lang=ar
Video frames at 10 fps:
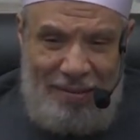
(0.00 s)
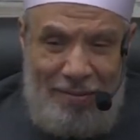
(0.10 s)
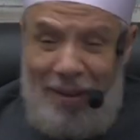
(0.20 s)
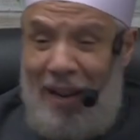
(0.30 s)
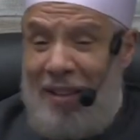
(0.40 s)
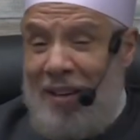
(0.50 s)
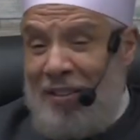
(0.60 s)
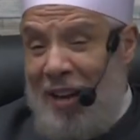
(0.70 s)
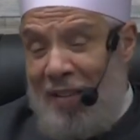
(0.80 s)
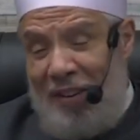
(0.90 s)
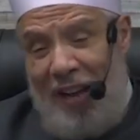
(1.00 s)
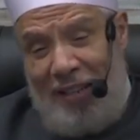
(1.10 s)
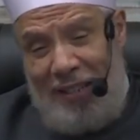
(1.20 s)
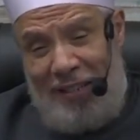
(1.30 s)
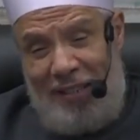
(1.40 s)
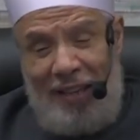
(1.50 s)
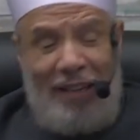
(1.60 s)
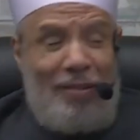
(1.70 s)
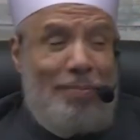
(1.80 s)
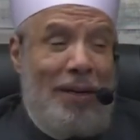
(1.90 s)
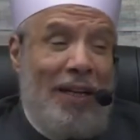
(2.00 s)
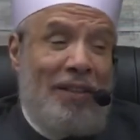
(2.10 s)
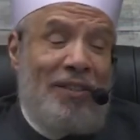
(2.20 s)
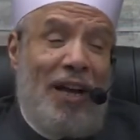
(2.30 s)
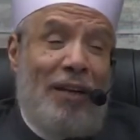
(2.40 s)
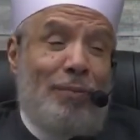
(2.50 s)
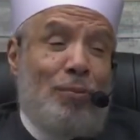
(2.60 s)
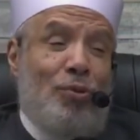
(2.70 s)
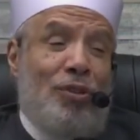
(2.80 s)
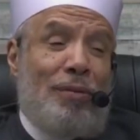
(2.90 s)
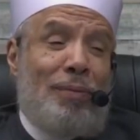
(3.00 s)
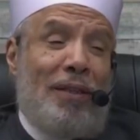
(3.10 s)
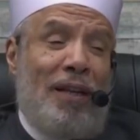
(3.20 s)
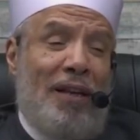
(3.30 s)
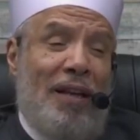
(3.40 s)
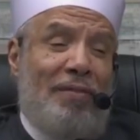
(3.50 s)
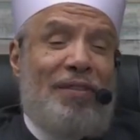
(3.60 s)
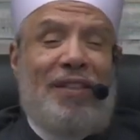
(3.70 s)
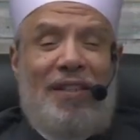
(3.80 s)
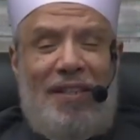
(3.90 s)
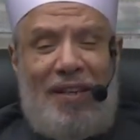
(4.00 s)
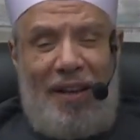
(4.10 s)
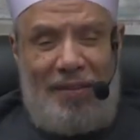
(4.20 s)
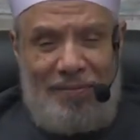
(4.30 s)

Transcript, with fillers: ولهذا جاء في الحديث اللهم لا تجعل مصيبتنا في ديننا